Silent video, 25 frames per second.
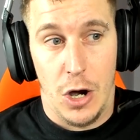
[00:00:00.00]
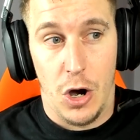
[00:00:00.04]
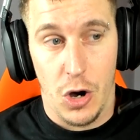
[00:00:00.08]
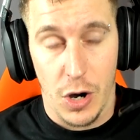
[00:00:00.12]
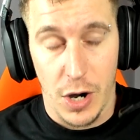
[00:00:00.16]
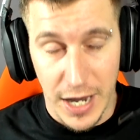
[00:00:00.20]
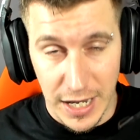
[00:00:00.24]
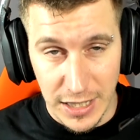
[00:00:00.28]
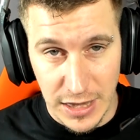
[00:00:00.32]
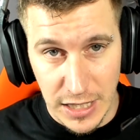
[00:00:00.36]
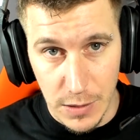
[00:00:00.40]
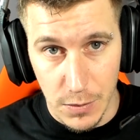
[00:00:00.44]

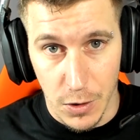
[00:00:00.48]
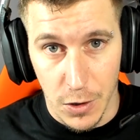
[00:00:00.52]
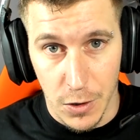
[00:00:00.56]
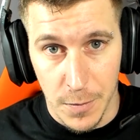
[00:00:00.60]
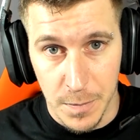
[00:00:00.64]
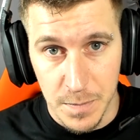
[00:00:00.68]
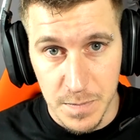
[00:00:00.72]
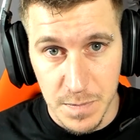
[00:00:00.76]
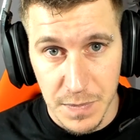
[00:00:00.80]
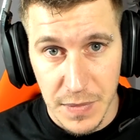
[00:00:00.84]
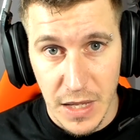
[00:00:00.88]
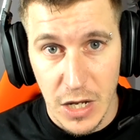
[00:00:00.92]

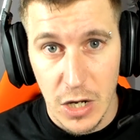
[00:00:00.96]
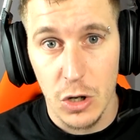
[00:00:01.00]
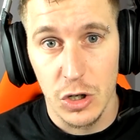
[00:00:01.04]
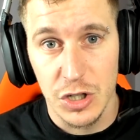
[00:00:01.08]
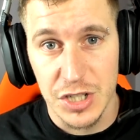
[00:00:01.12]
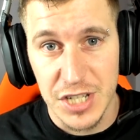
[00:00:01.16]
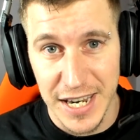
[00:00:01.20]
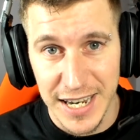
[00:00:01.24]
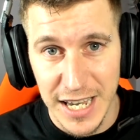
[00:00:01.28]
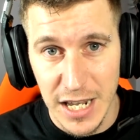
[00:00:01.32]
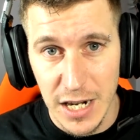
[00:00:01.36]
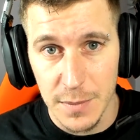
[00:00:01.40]
Objetivo,
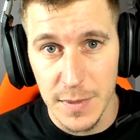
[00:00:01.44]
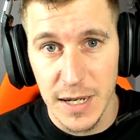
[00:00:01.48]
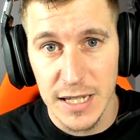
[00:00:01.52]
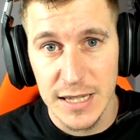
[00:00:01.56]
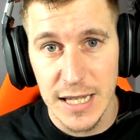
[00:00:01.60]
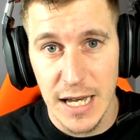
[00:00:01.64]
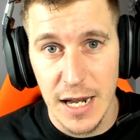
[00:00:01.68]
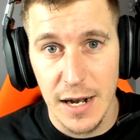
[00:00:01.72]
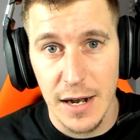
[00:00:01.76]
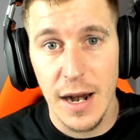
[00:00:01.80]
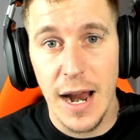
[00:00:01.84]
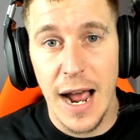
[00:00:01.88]
conseguir
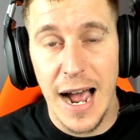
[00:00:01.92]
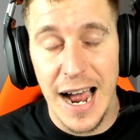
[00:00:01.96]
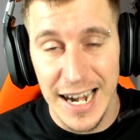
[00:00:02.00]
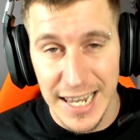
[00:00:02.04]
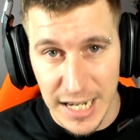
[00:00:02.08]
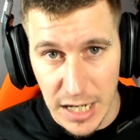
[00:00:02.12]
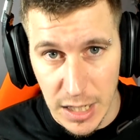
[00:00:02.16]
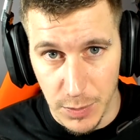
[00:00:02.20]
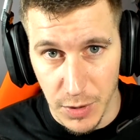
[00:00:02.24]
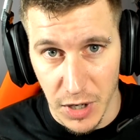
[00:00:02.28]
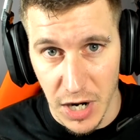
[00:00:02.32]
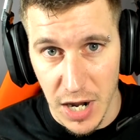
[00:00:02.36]
matar al
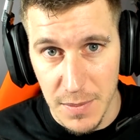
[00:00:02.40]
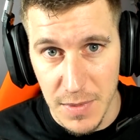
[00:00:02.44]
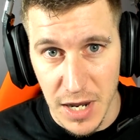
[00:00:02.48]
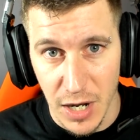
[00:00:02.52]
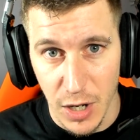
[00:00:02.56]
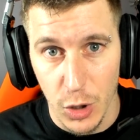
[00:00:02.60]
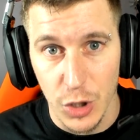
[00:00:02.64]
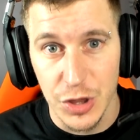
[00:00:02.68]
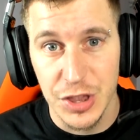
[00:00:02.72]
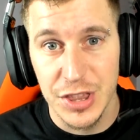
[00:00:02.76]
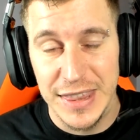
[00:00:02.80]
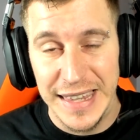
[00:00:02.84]
equipo
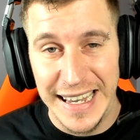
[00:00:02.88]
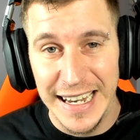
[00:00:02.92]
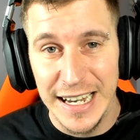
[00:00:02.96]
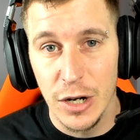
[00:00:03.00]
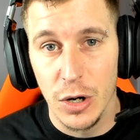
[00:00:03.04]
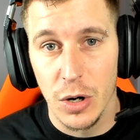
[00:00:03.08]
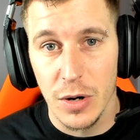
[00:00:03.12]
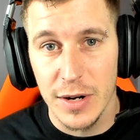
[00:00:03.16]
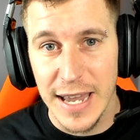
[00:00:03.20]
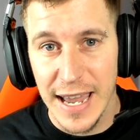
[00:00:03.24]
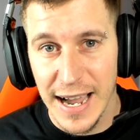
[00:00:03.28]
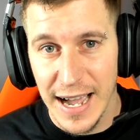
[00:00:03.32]
enemigo.
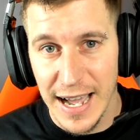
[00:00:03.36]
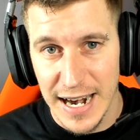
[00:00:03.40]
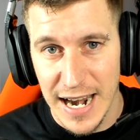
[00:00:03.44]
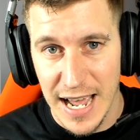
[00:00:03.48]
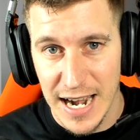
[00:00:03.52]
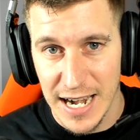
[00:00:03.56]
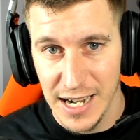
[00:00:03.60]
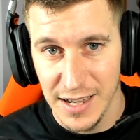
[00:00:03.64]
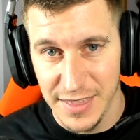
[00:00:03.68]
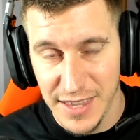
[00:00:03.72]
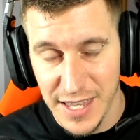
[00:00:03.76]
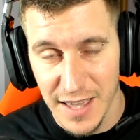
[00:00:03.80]
Tengo que
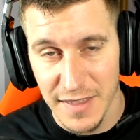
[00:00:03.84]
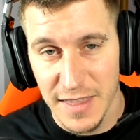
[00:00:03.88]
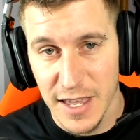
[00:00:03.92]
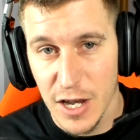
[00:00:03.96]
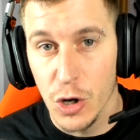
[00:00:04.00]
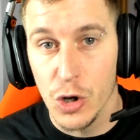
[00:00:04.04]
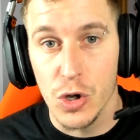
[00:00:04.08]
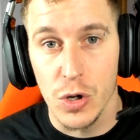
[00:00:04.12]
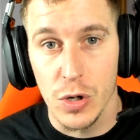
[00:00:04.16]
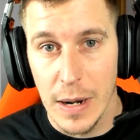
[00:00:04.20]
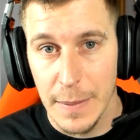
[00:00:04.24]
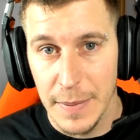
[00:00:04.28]
ganar el día de
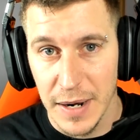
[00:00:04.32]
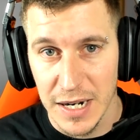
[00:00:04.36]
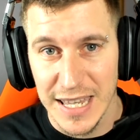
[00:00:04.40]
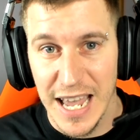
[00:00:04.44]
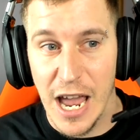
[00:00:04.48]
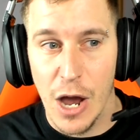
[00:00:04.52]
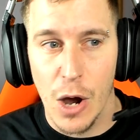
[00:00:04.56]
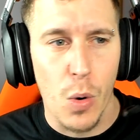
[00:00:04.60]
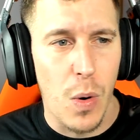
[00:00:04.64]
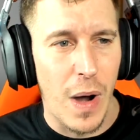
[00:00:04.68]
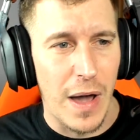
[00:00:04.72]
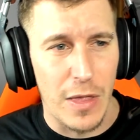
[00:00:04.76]
hoy una
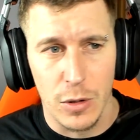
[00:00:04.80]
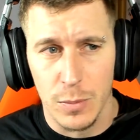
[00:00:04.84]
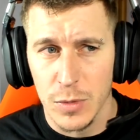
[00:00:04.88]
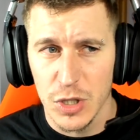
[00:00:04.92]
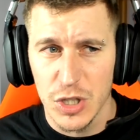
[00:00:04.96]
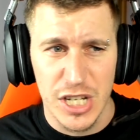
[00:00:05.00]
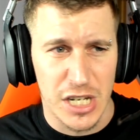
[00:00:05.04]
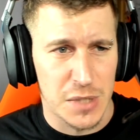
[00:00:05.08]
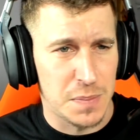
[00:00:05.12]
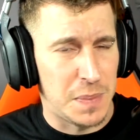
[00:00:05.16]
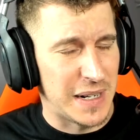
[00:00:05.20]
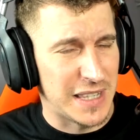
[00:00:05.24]
partida. He jugado
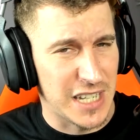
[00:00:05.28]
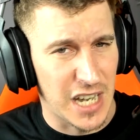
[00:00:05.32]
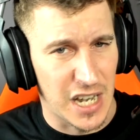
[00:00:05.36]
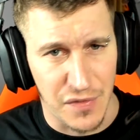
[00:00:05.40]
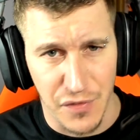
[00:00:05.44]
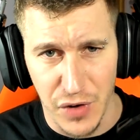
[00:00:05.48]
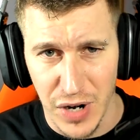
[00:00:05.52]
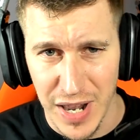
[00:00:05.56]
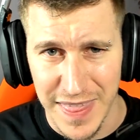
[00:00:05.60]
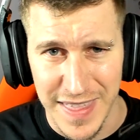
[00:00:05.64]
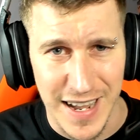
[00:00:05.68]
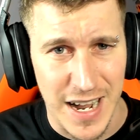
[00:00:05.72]
muchas partidas
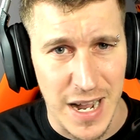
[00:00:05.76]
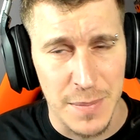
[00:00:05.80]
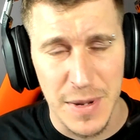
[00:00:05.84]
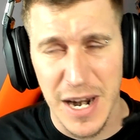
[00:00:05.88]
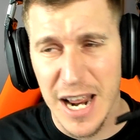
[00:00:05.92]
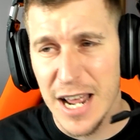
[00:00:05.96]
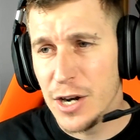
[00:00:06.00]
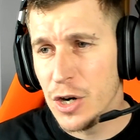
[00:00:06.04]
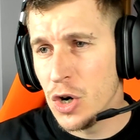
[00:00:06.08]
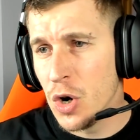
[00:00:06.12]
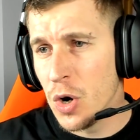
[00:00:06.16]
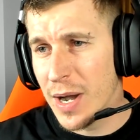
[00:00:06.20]
fuera de
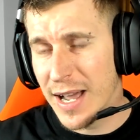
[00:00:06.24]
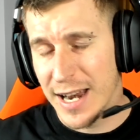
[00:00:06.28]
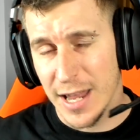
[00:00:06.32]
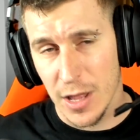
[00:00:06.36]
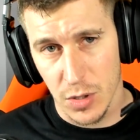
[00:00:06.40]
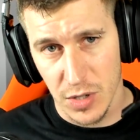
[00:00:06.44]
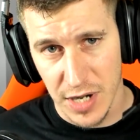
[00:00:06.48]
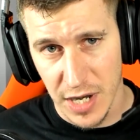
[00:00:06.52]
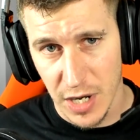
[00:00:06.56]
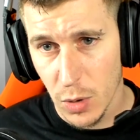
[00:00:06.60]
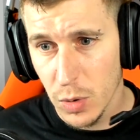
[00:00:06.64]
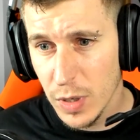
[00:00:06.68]
cámara, no he
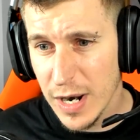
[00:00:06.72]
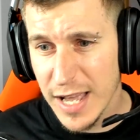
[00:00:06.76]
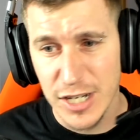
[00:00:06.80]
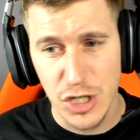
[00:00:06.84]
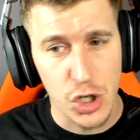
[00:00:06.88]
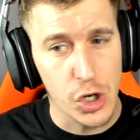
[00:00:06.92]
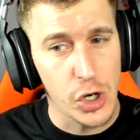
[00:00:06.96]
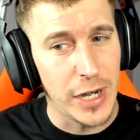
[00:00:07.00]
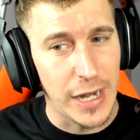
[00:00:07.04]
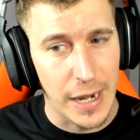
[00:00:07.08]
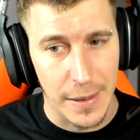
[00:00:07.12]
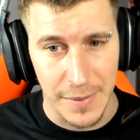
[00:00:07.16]
ganado ninguna,
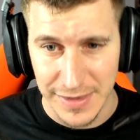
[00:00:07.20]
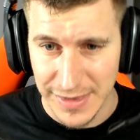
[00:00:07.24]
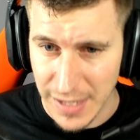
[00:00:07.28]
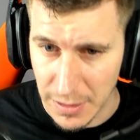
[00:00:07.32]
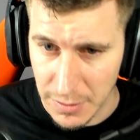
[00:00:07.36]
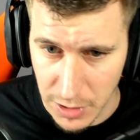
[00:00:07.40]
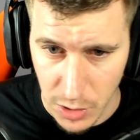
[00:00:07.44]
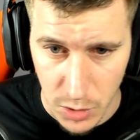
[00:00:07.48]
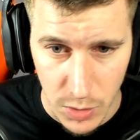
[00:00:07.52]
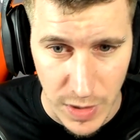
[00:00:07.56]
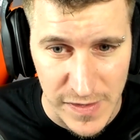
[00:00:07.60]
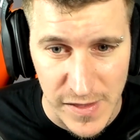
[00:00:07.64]
soy
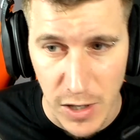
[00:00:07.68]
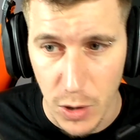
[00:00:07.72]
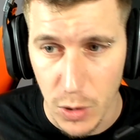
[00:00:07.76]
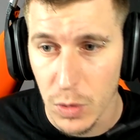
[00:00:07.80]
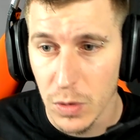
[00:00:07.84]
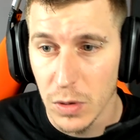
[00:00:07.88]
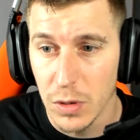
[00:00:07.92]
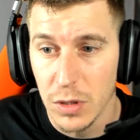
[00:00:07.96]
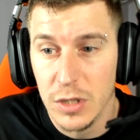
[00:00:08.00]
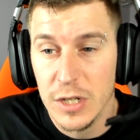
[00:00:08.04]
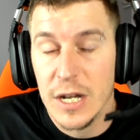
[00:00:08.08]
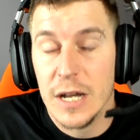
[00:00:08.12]
lamentable jugando al
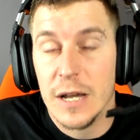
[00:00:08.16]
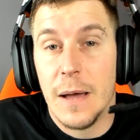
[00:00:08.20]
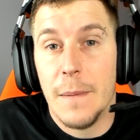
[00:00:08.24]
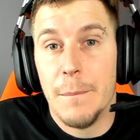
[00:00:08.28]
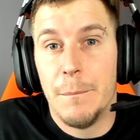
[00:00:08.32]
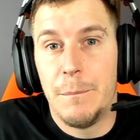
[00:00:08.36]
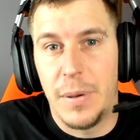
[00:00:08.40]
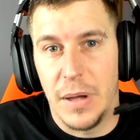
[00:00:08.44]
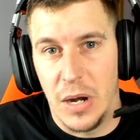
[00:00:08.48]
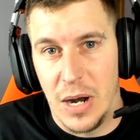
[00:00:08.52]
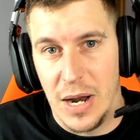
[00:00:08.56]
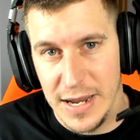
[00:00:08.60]
juego,
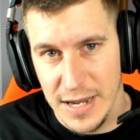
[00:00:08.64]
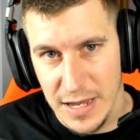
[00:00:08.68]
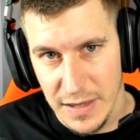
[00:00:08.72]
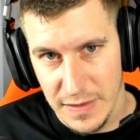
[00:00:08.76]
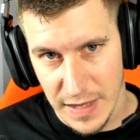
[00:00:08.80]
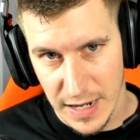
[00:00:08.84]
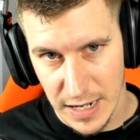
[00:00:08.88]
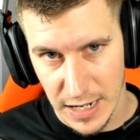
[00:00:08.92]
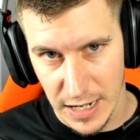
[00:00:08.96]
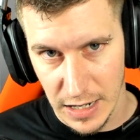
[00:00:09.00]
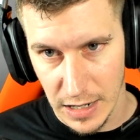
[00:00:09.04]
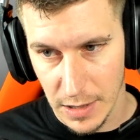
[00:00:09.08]
pero hay que
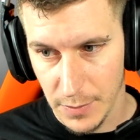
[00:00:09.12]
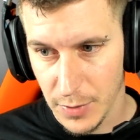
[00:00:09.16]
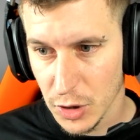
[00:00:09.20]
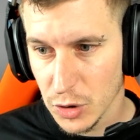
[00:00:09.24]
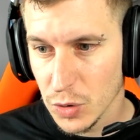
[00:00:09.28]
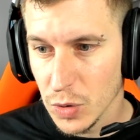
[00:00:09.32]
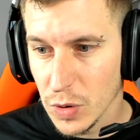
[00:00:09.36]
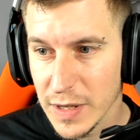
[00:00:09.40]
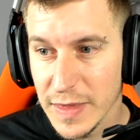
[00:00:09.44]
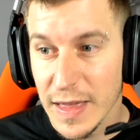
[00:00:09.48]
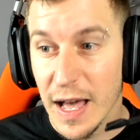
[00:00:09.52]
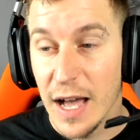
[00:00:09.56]
darle la
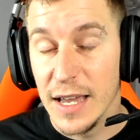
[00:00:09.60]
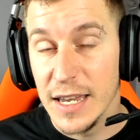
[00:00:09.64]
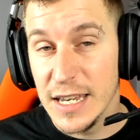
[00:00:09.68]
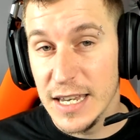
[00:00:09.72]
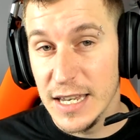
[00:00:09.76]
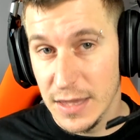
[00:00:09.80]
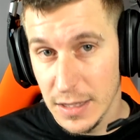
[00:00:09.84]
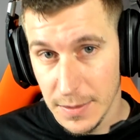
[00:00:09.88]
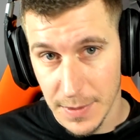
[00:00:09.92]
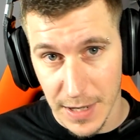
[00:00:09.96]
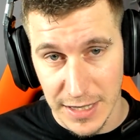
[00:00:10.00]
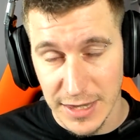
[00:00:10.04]
oportunidad.
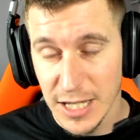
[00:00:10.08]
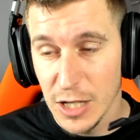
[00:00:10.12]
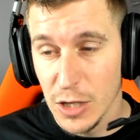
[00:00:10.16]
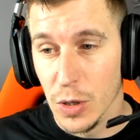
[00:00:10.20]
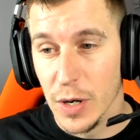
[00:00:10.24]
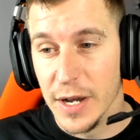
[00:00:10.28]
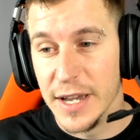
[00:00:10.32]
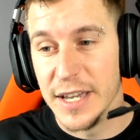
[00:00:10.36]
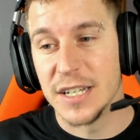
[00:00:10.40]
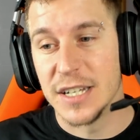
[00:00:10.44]
Y divertido